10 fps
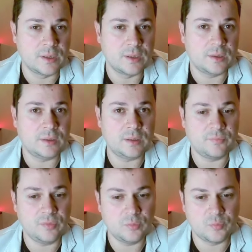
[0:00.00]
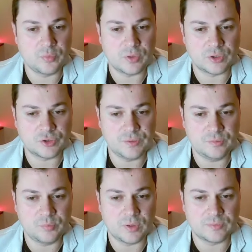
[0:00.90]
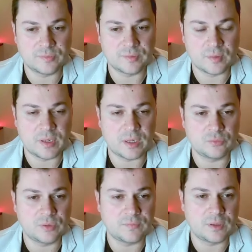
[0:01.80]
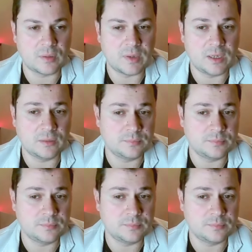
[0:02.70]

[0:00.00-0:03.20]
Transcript: et défendre mon pion h 6 Pour l'instant, ça m'a l'air tout à fait normal. Hein.